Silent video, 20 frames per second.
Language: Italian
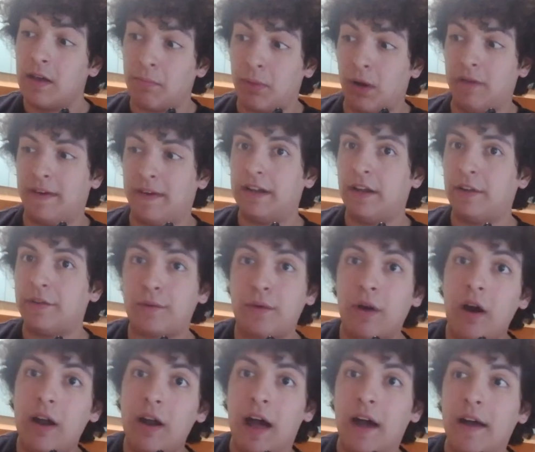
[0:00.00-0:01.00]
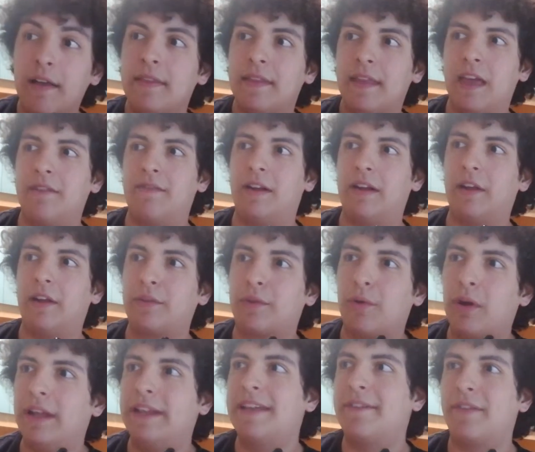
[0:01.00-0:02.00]
Poi vanno a scuola, e vanno a
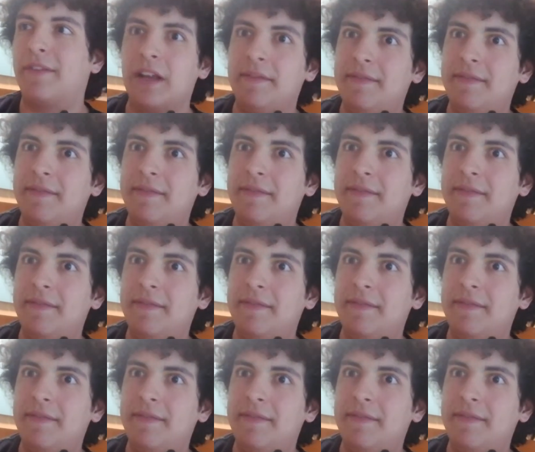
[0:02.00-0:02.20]
scuola e devono